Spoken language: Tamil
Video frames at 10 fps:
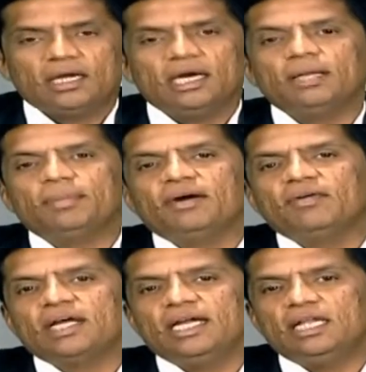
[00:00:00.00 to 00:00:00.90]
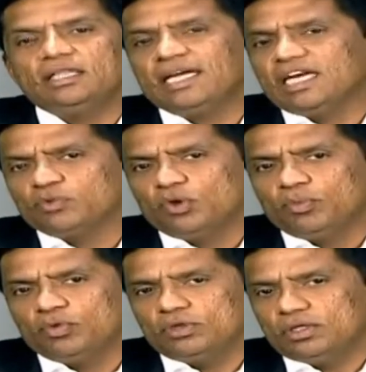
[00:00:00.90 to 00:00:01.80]
கண்டிப்பாக அவர் கையிலேருந்து கேஷ் ஃப்ளோ
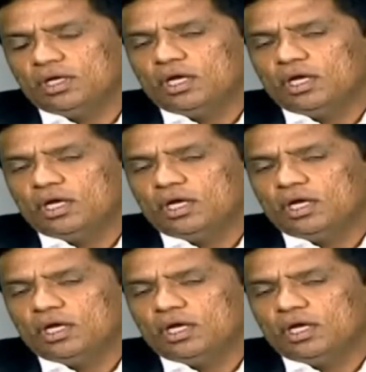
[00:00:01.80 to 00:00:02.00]
போகுது